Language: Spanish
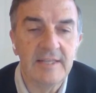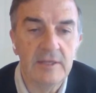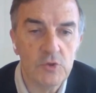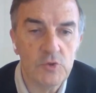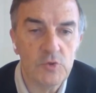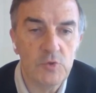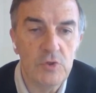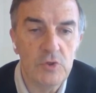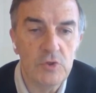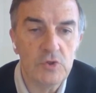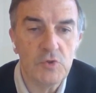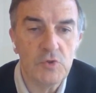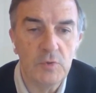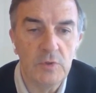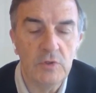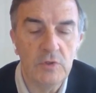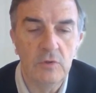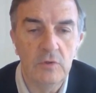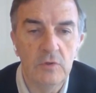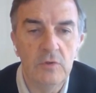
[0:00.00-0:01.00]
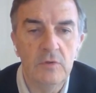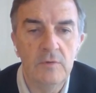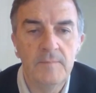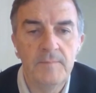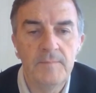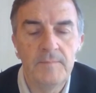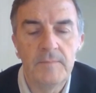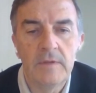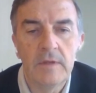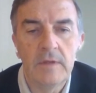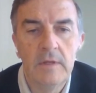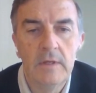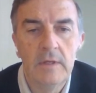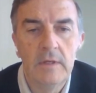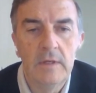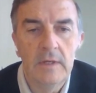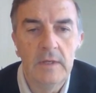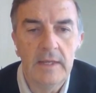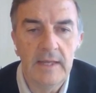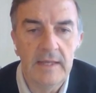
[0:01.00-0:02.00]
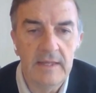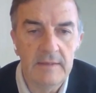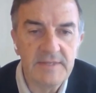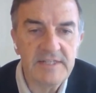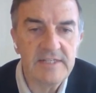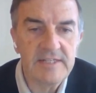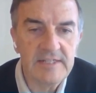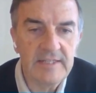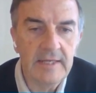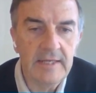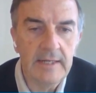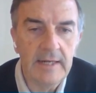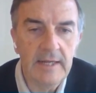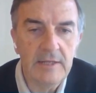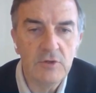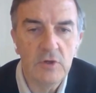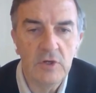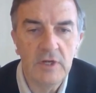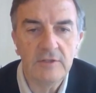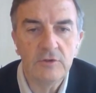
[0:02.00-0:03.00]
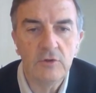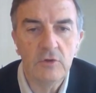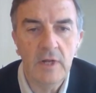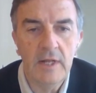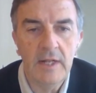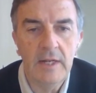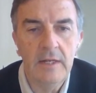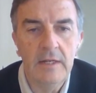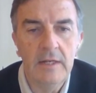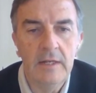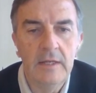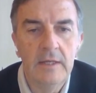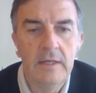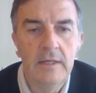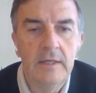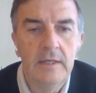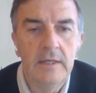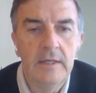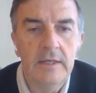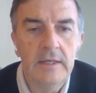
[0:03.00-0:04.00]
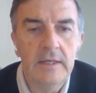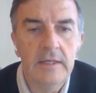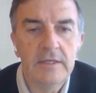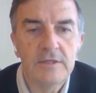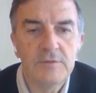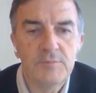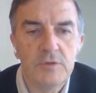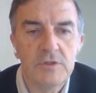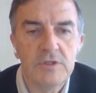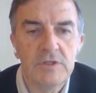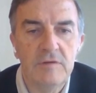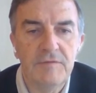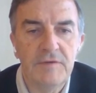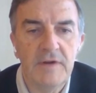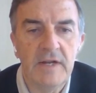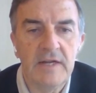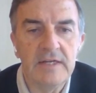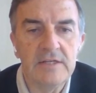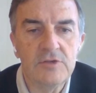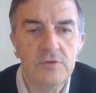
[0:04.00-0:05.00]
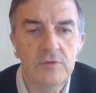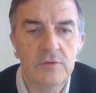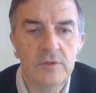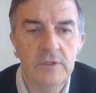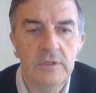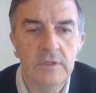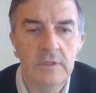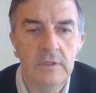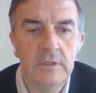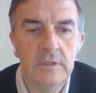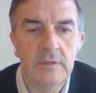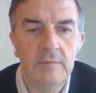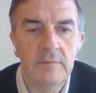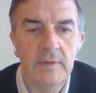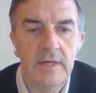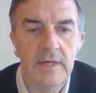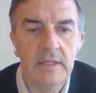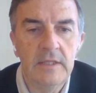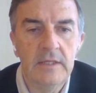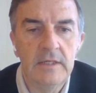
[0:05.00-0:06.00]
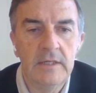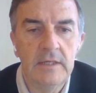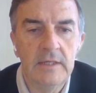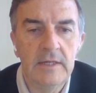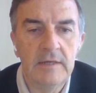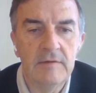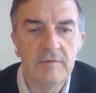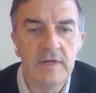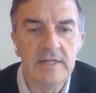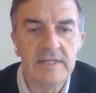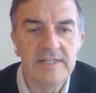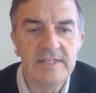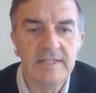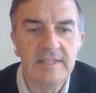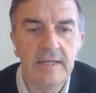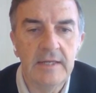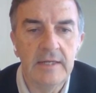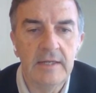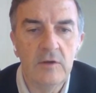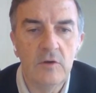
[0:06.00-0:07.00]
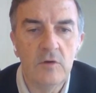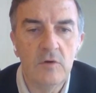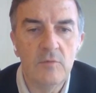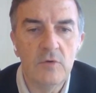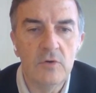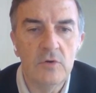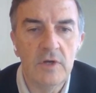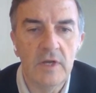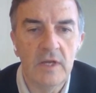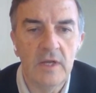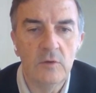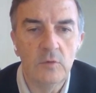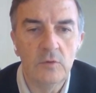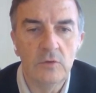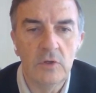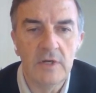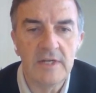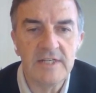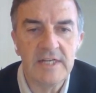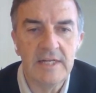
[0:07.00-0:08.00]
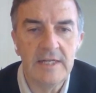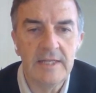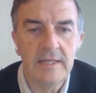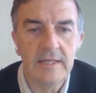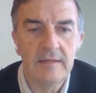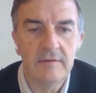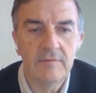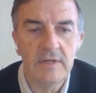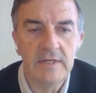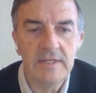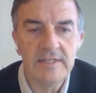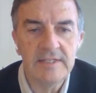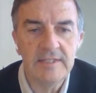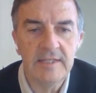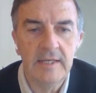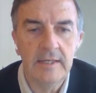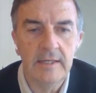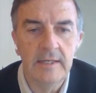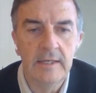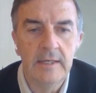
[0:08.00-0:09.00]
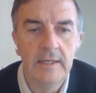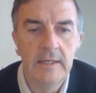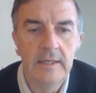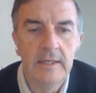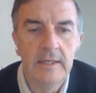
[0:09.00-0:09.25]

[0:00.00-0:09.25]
Estados Unidos sobre todo, que además está en año electoral y después del fracaso de Biden en Afganistán, en cómo ejecutó la salida de Afganistán,